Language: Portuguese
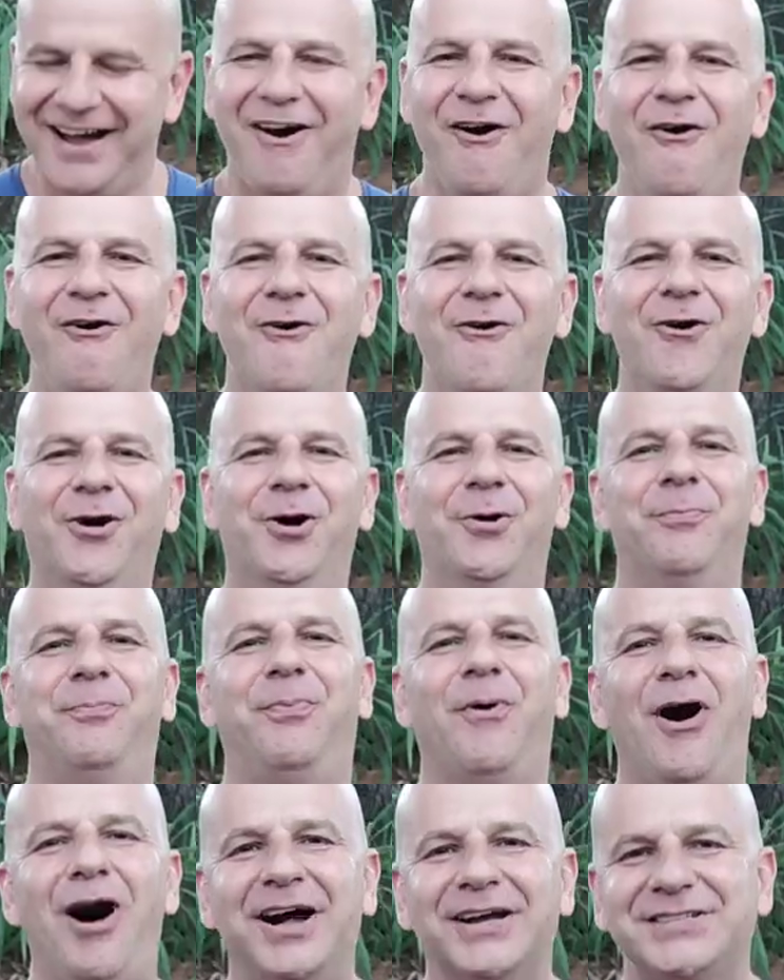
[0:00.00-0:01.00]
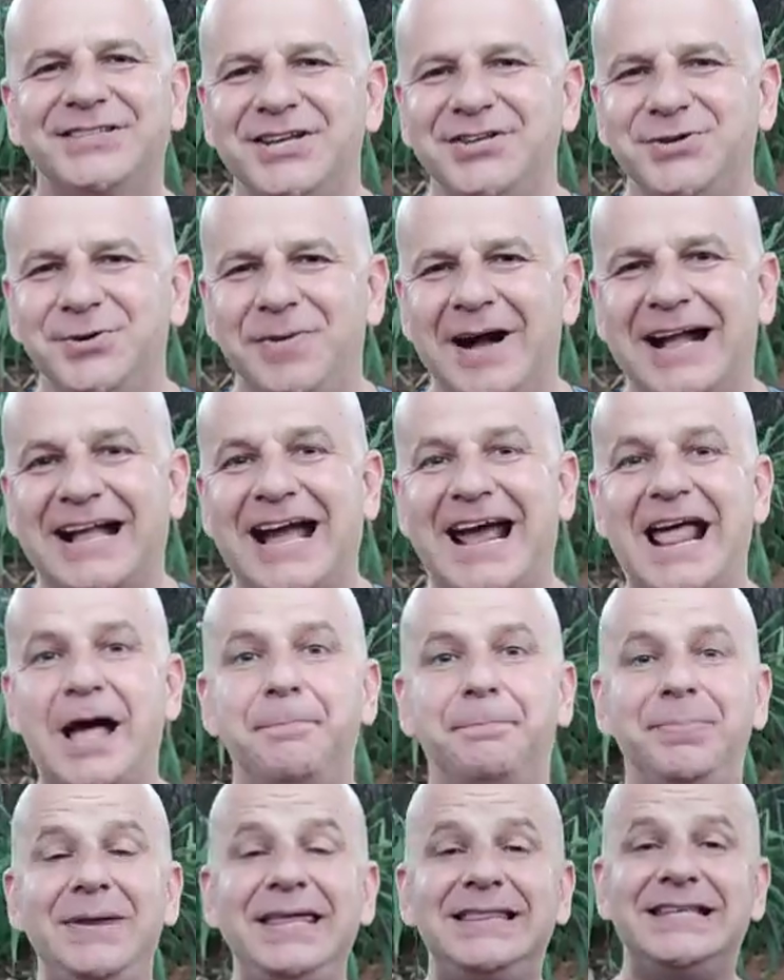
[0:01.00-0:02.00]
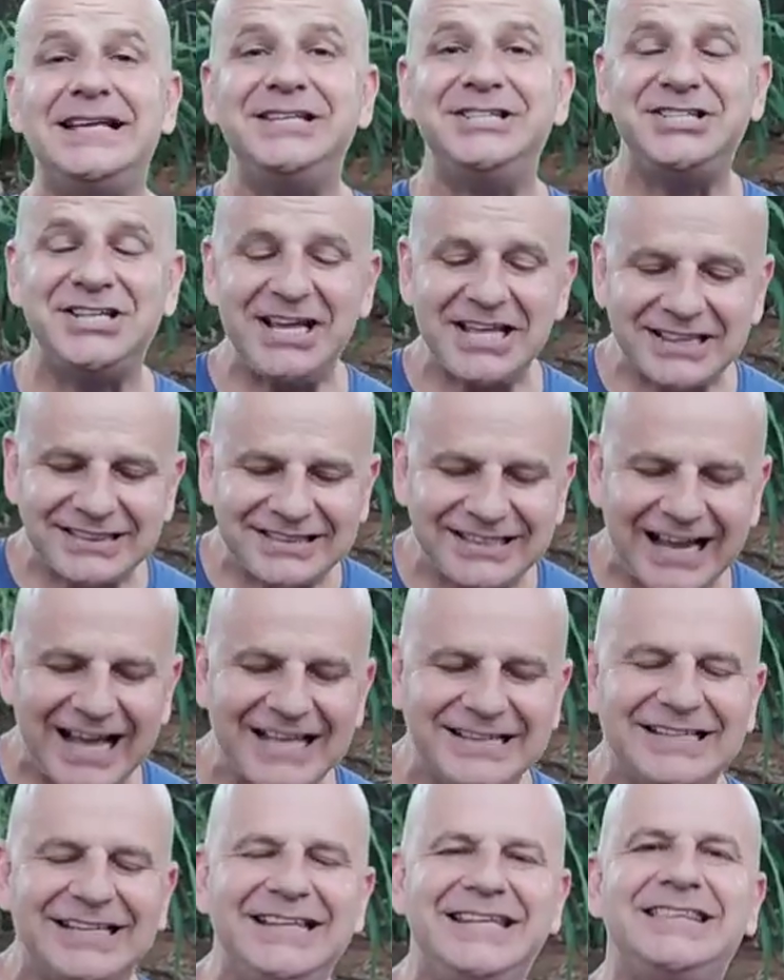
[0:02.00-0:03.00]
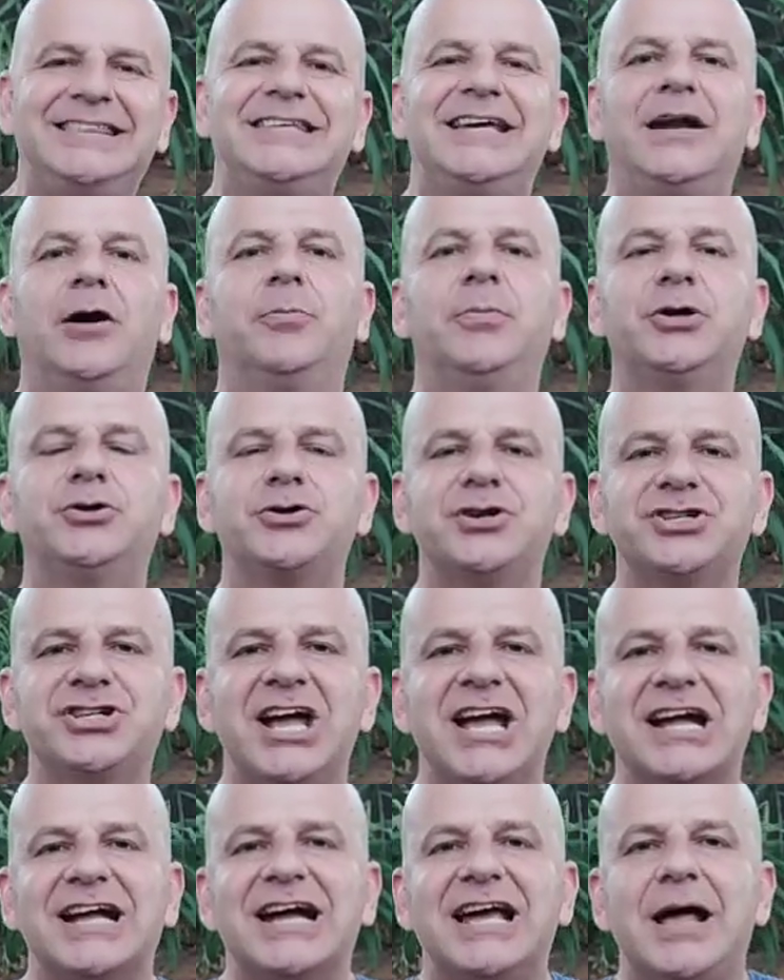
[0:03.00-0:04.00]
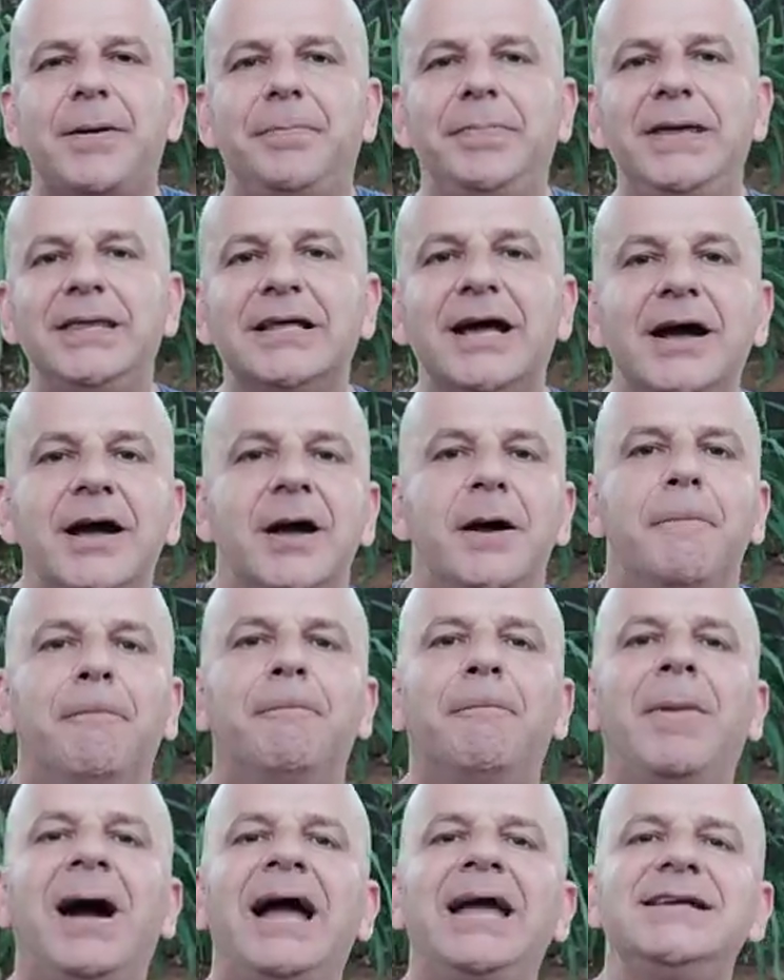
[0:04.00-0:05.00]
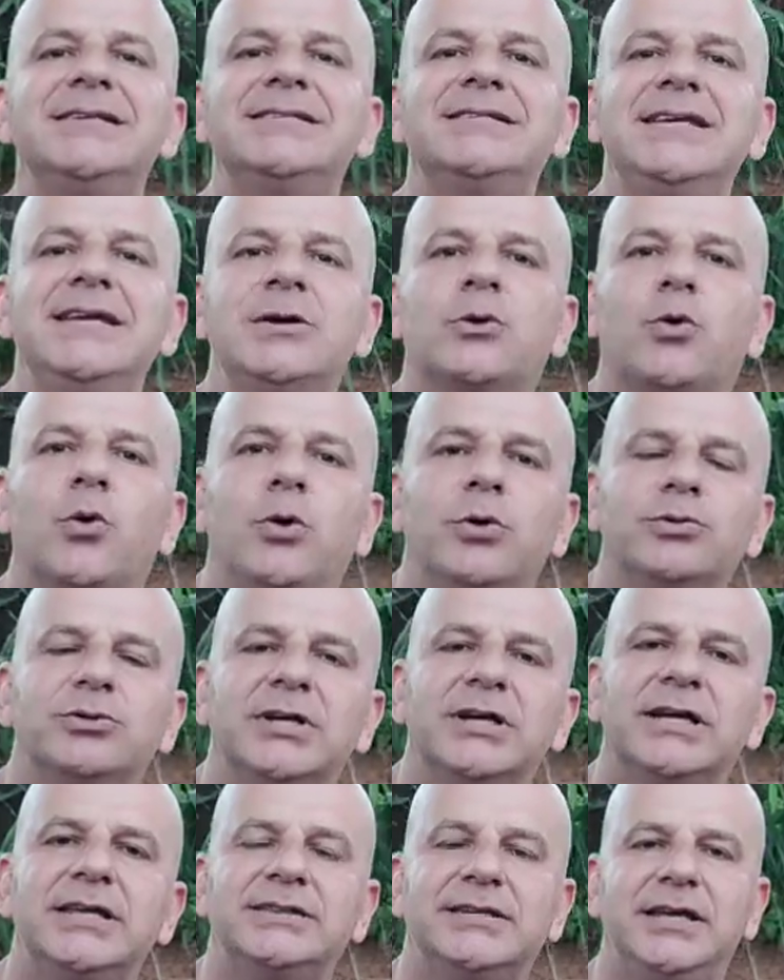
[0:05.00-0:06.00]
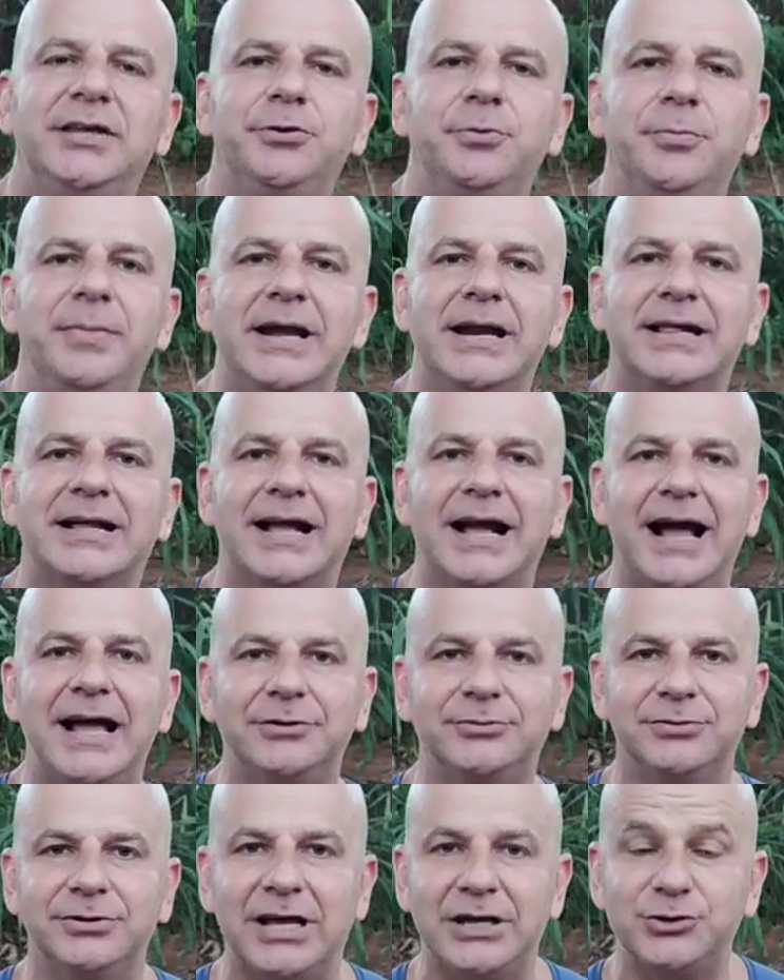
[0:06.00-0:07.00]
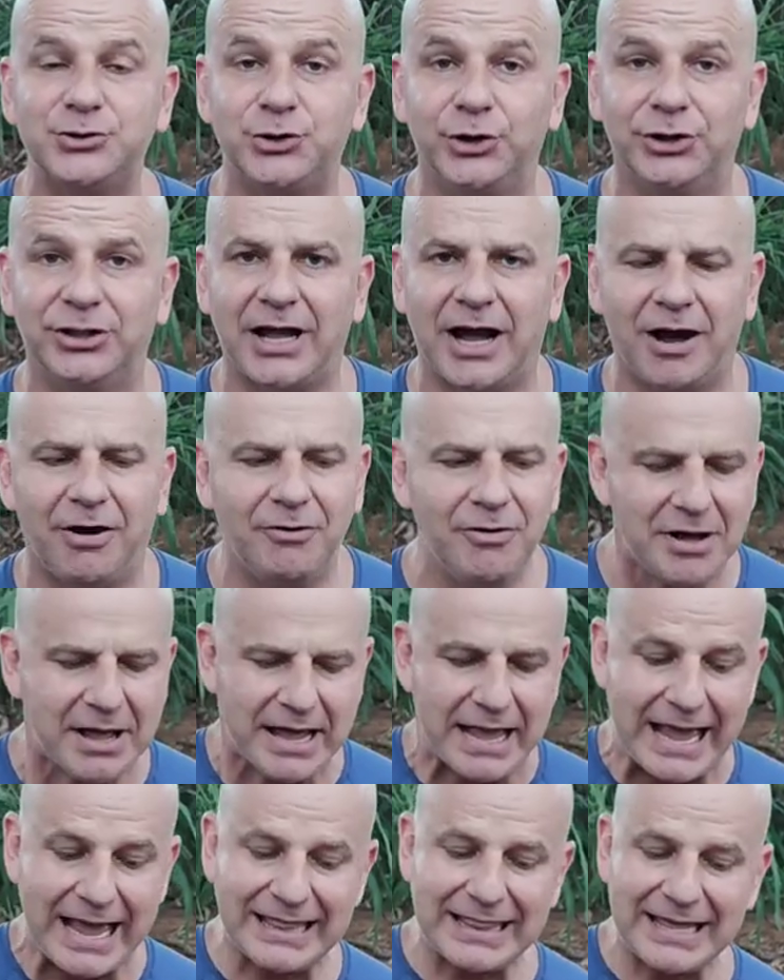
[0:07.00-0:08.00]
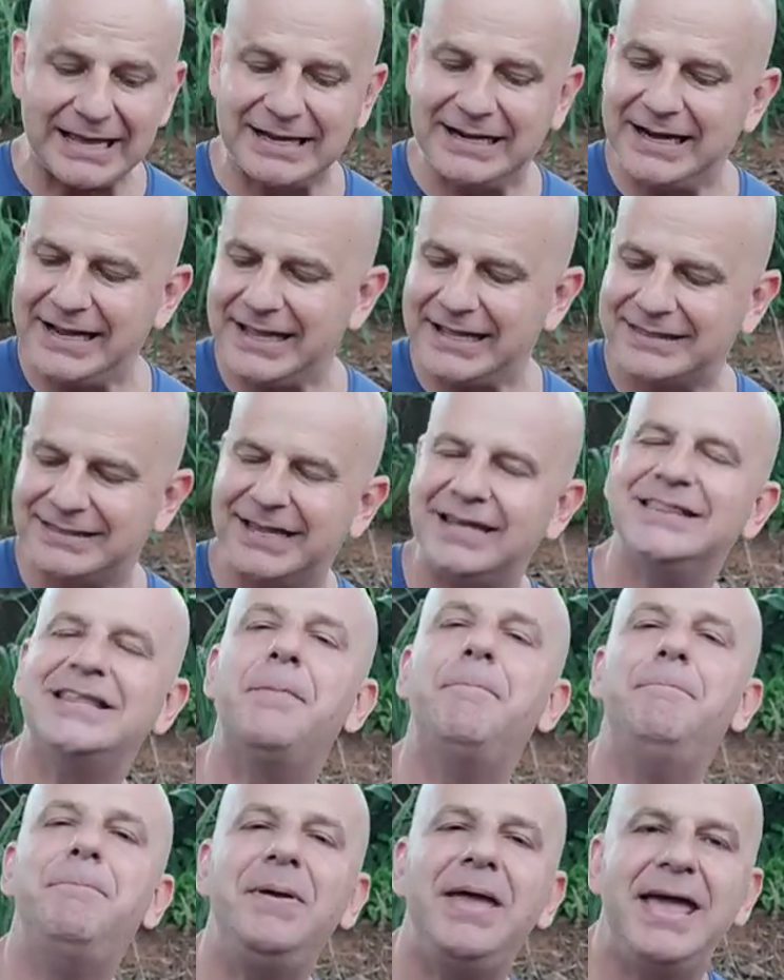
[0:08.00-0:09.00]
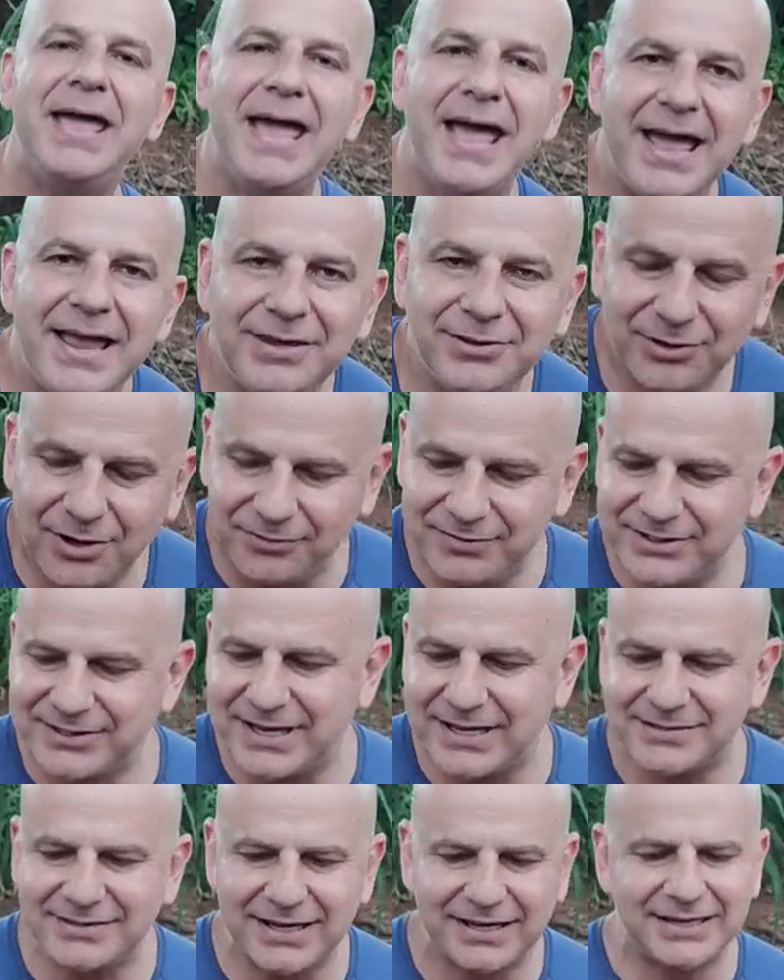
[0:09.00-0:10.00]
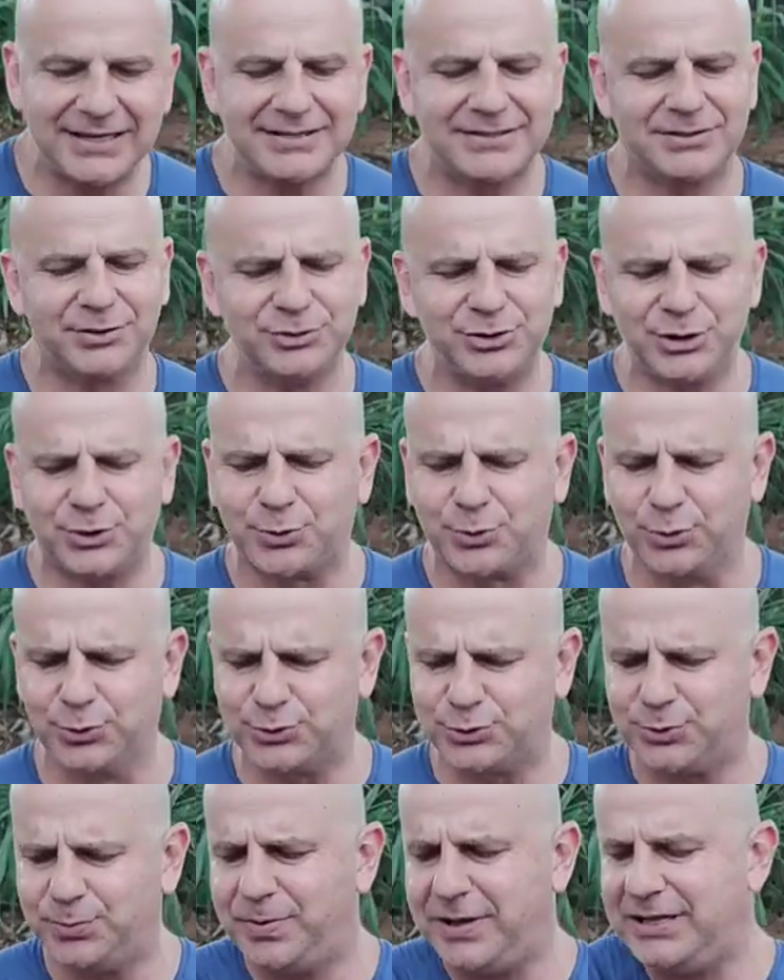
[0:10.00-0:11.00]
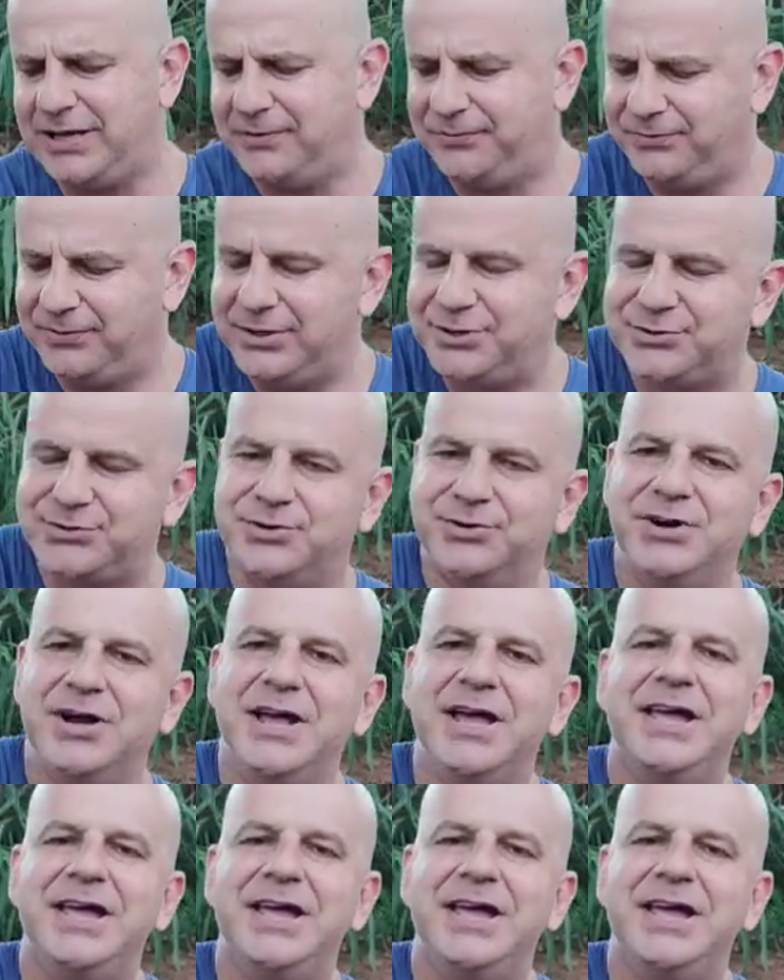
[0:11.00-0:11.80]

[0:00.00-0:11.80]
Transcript: Um boxe de uma carabina de entrada, literalmente, eu acho que é a carabina mais em conta que tem no mercado nacional. Ela ganha até da PR900 na questão de custo-benefício.